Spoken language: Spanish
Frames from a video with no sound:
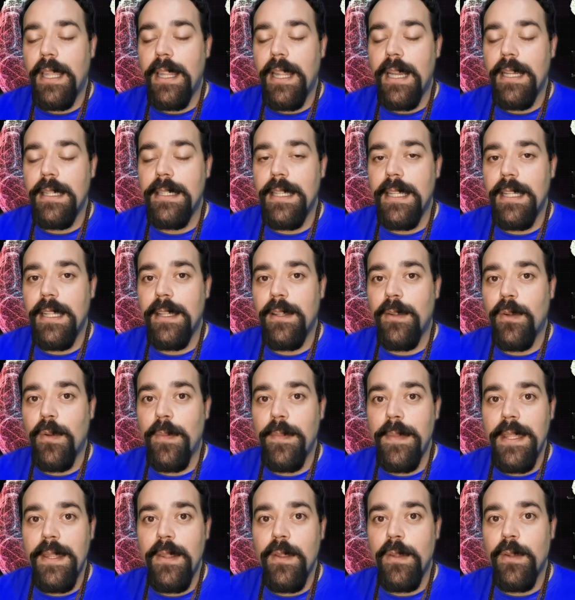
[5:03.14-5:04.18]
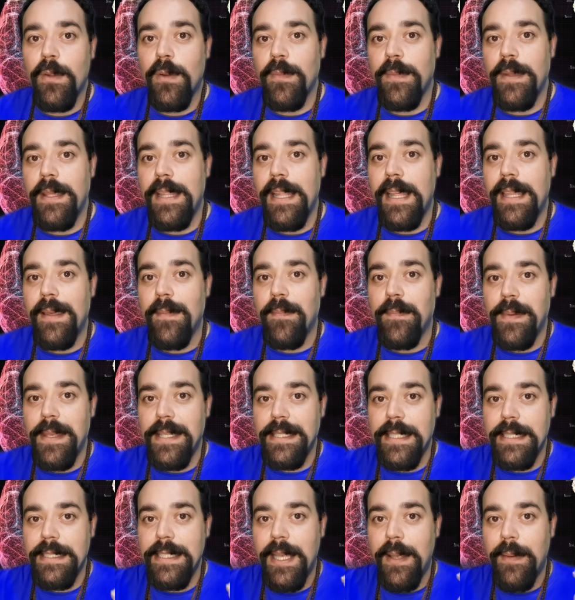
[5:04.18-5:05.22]
a quedarte dormido, dormida y
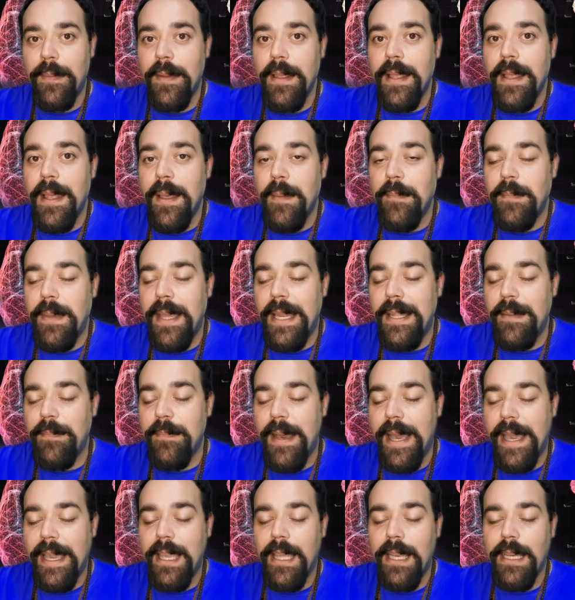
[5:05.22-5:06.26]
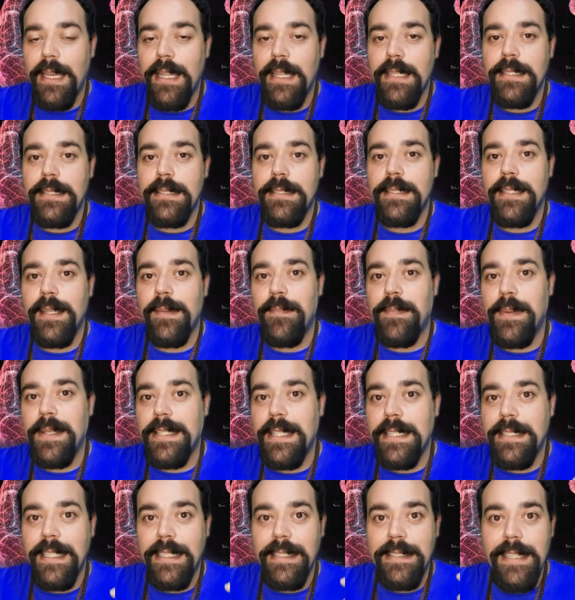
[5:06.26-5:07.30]
empiezas a ver imágenes,
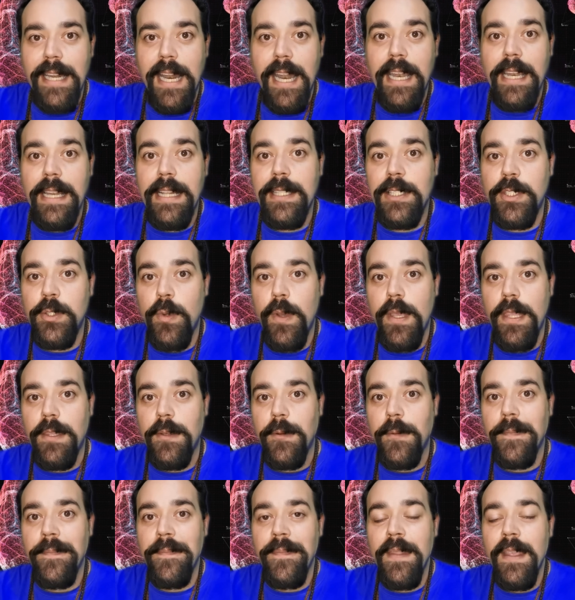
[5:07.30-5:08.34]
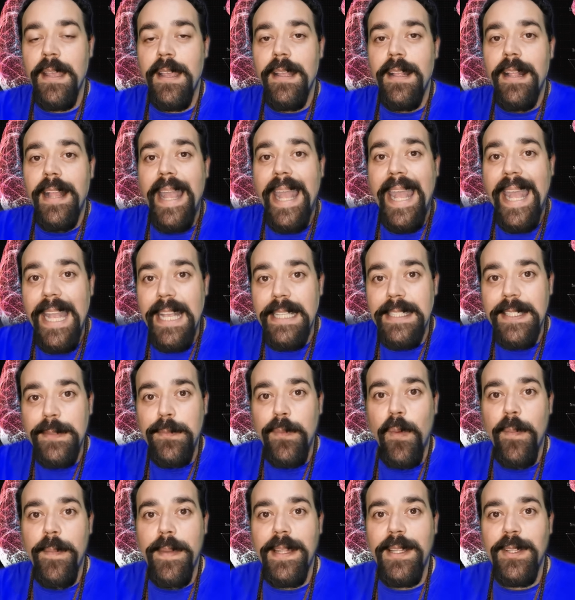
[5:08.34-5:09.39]
empiezas a entrar en el sueño, ese
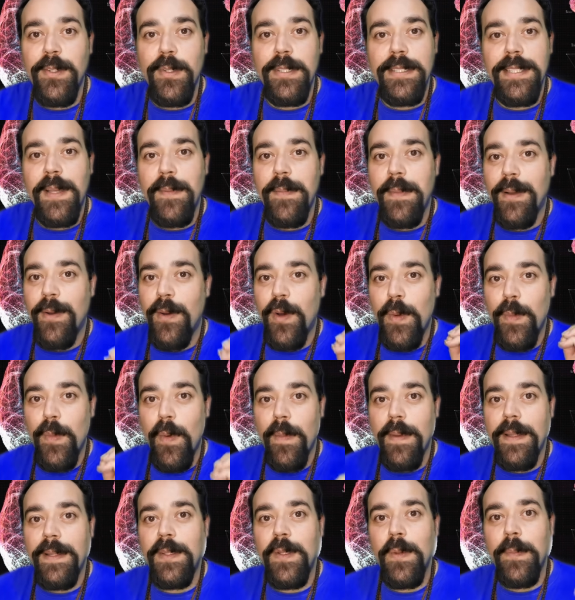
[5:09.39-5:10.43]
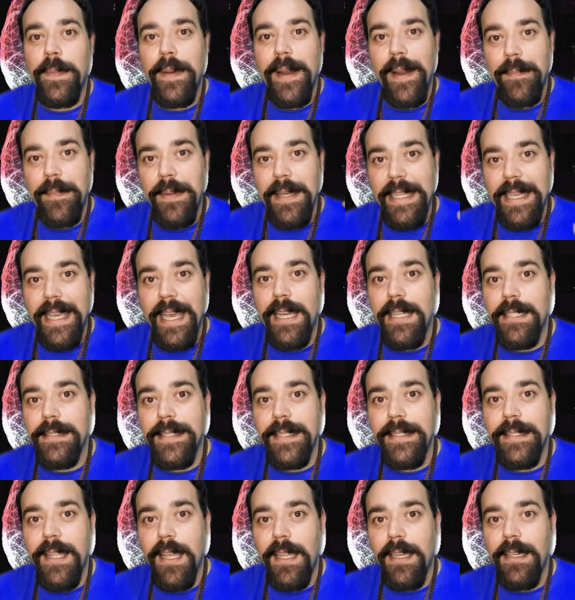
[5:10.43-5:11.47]
momento es el mejor momento para aplicar
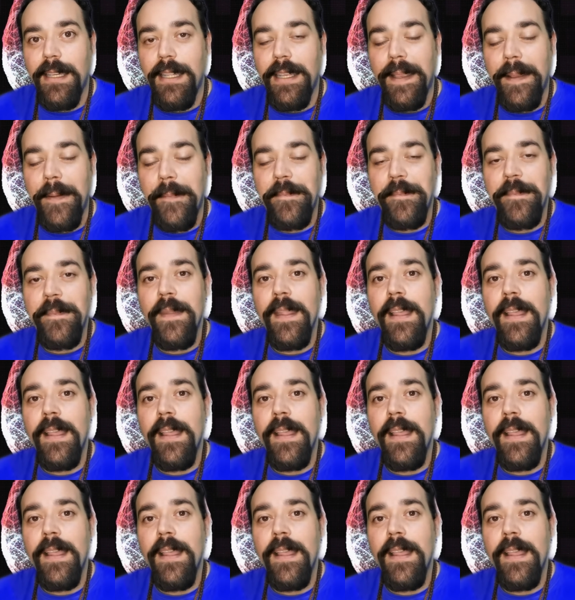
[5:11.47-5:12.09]
esta técnica.